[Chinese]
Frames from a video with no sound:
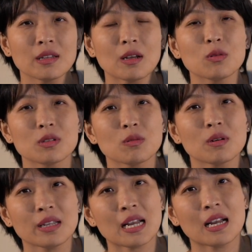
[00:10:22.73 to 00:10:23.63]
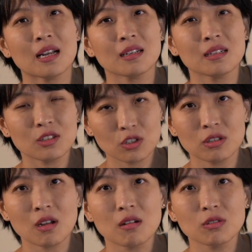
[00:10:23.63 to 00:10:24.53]
那我希望他
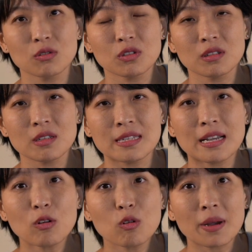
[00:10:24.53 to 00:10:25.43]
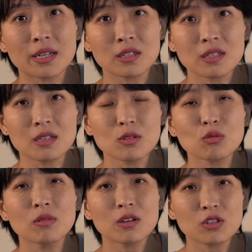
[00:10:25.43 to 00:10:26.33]
知道，就是你在购买这些
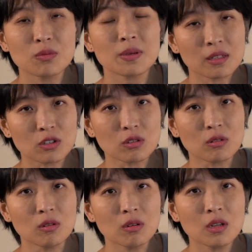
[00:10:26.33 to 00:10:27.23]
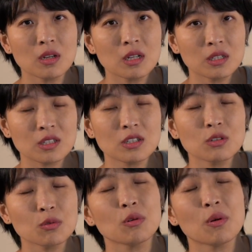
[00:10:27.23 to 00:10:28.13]
塑料制品的时候，其
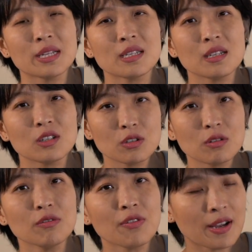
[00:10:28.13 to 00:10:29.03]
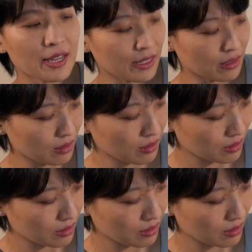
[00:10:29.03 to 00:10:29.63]
实对环境是有妨碍的。